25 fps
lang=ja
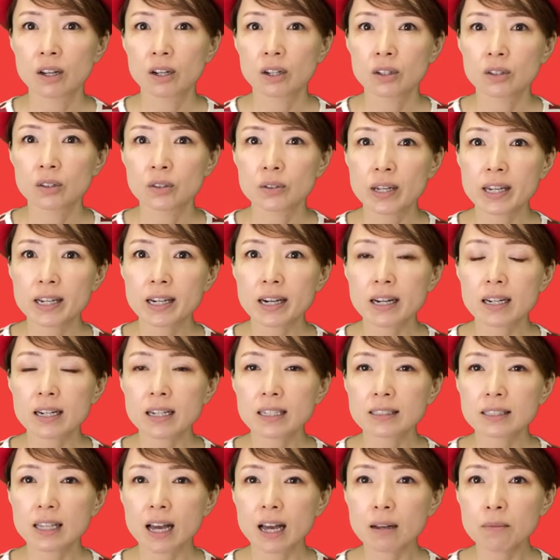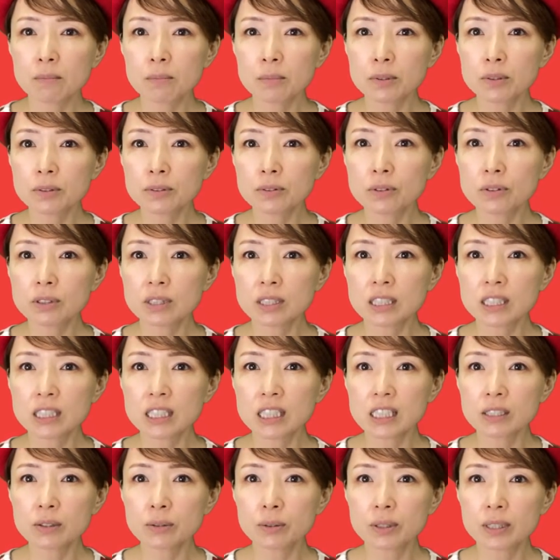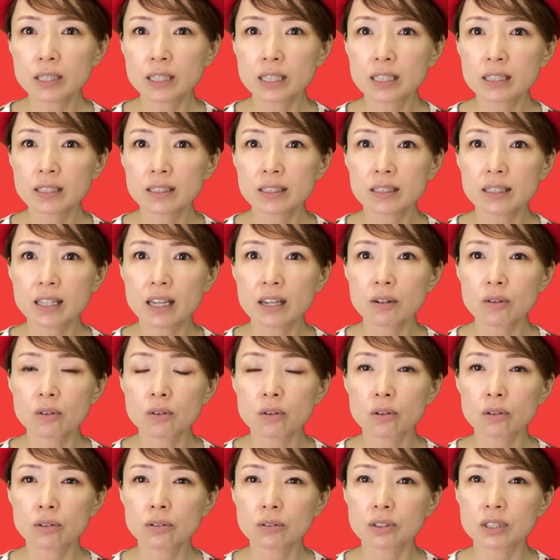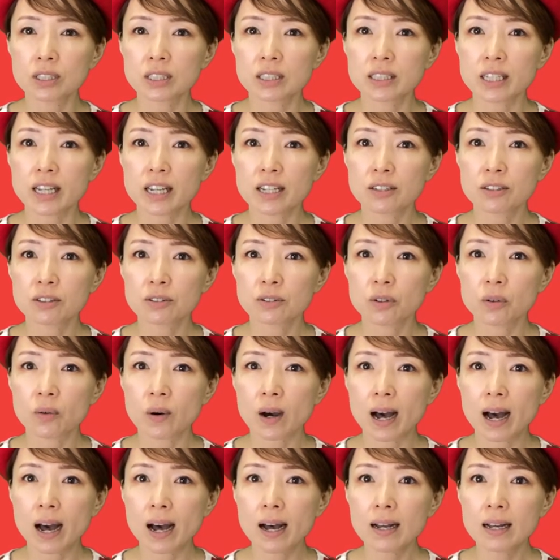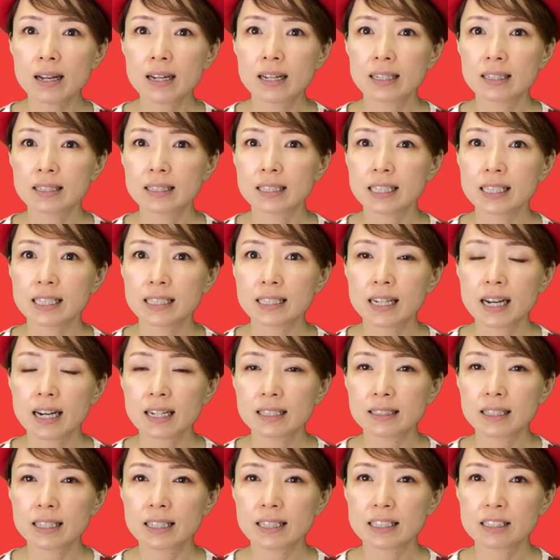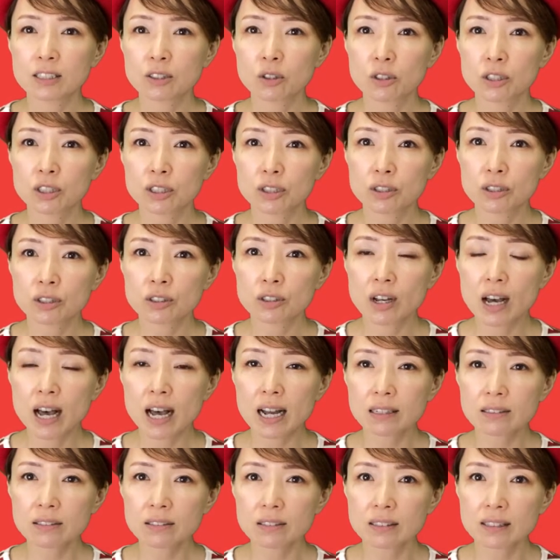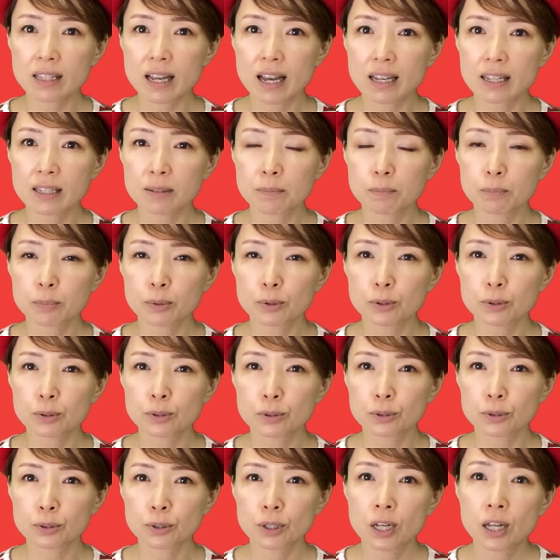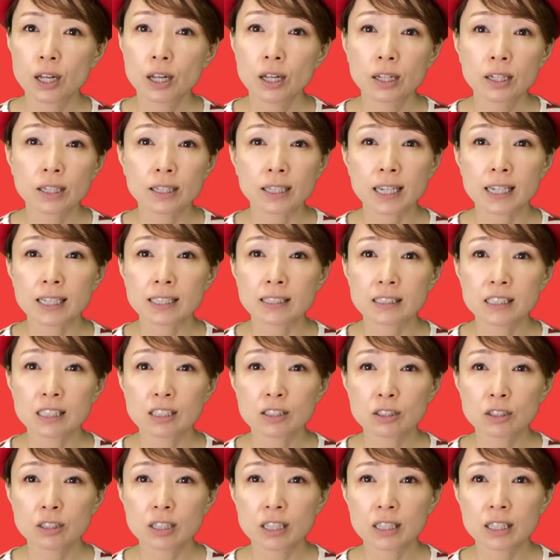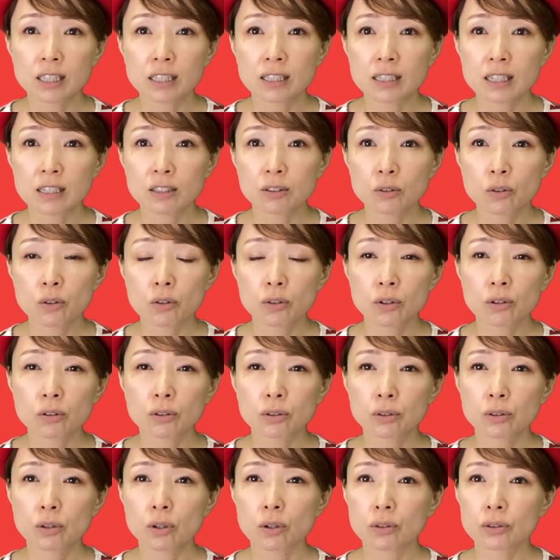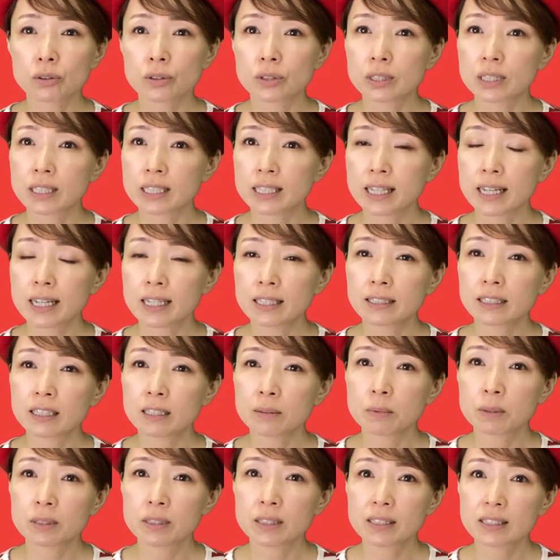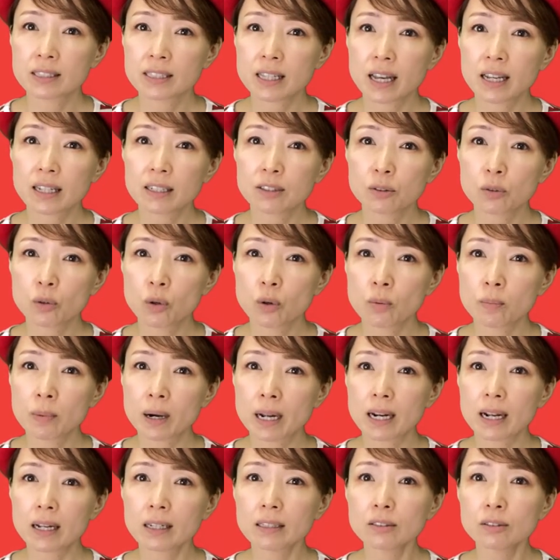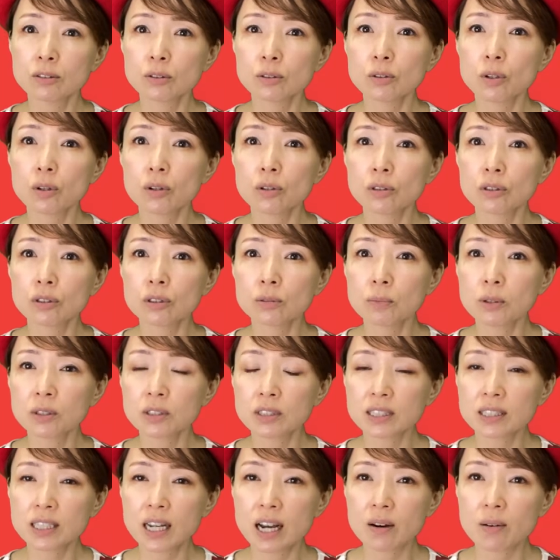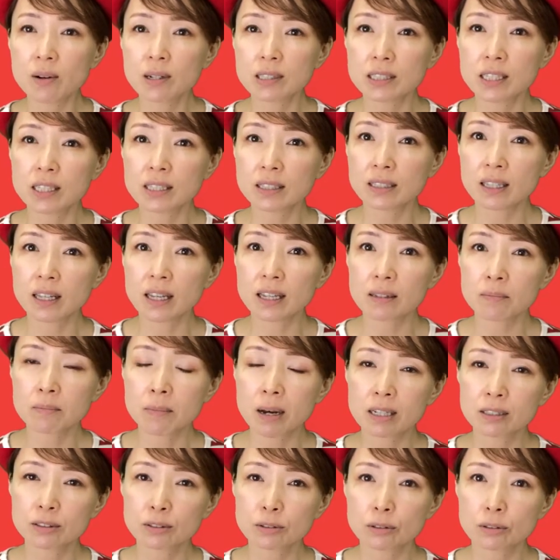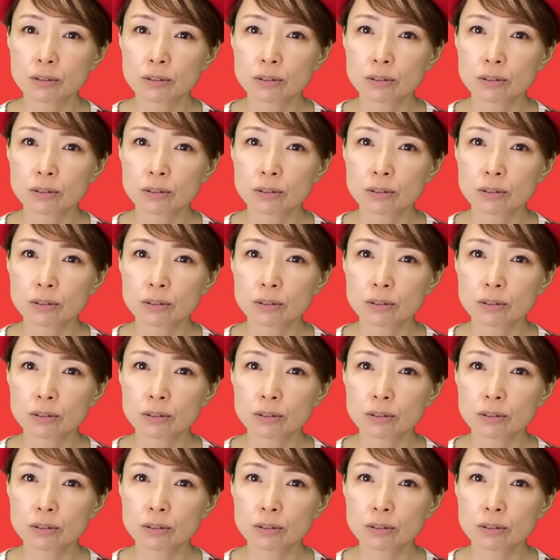す上から3分の1付近でゴールしているのはリーダー的素質のあるタイプ現実的な能力とクリエイティブな才能をバランスよく持ち合わせています